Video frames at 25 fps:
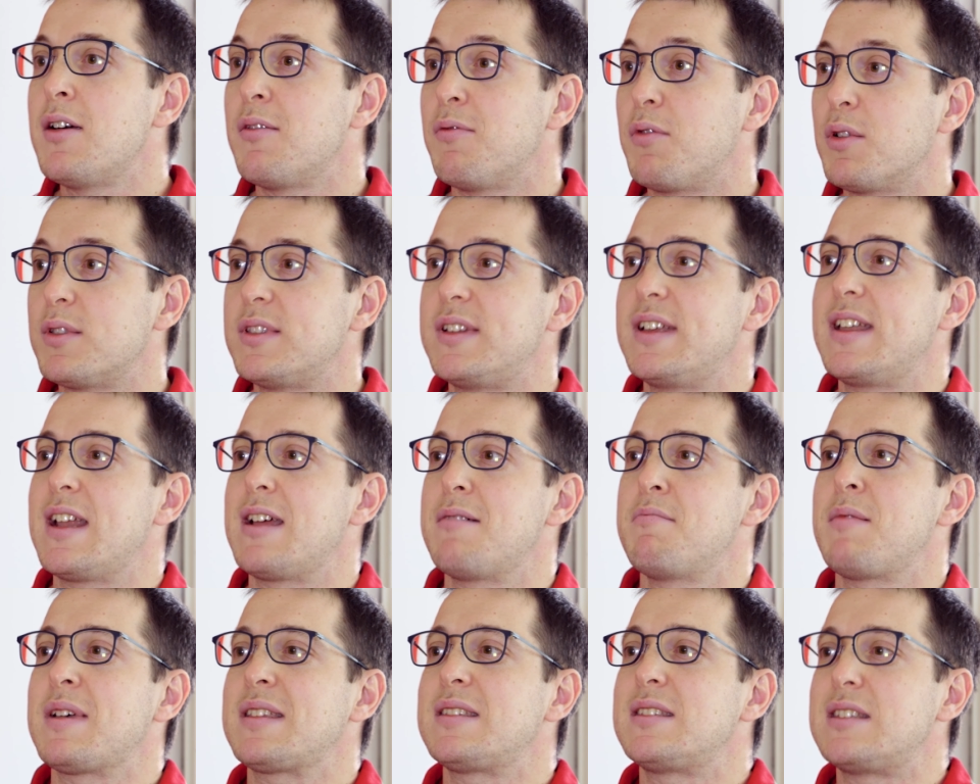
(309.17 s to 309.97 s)
vuol
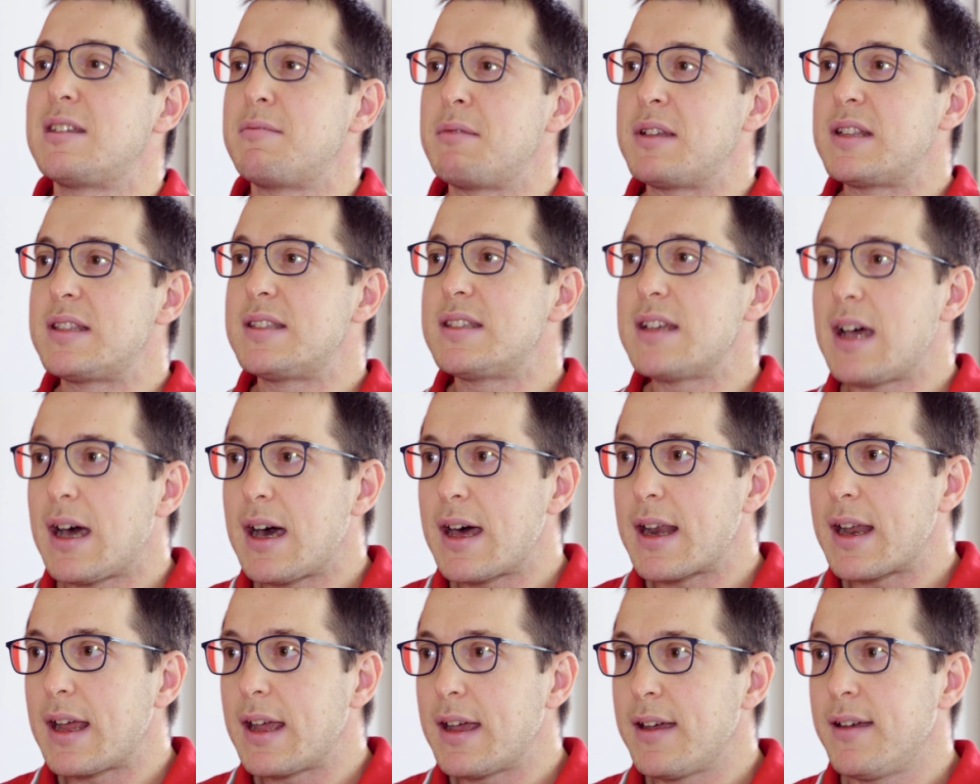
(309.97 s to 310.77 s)
dire
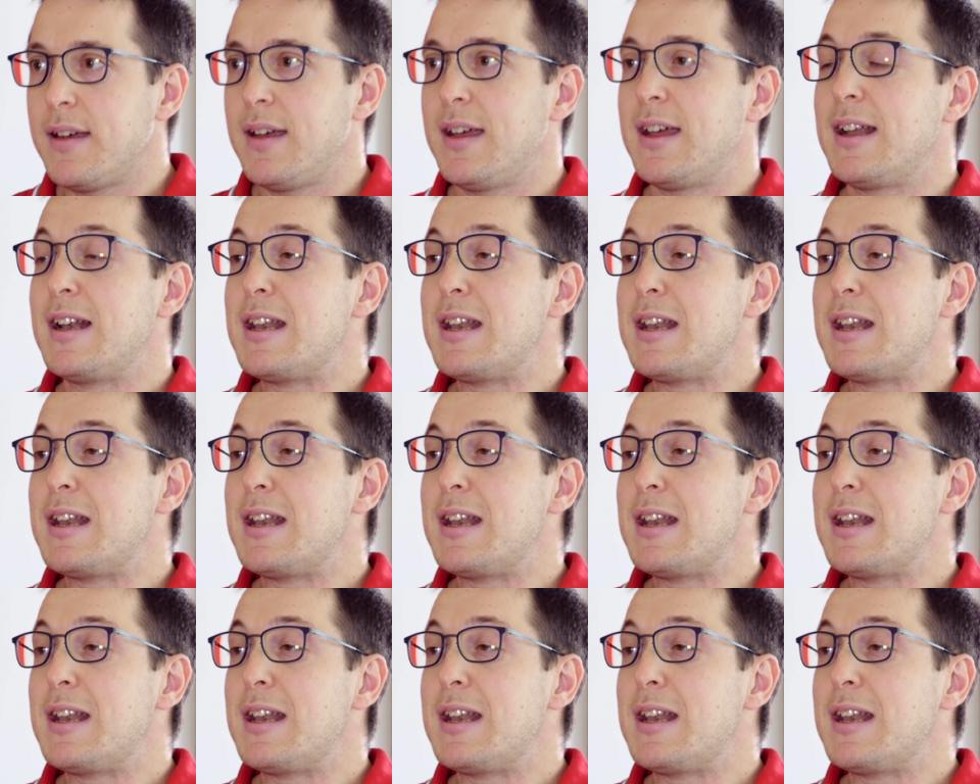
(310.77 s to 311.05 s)
massimizzare